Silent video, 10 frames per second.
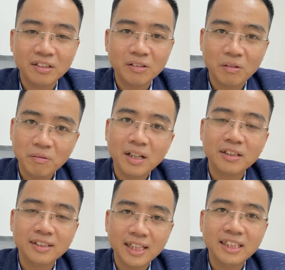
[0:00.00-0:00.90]
đó cũng là
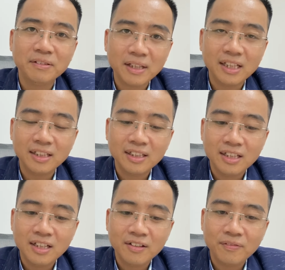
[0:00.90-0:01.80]
những cách tiếp cận
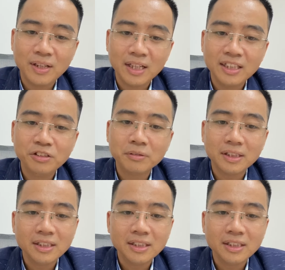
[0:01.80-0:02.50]
và khi chúng ta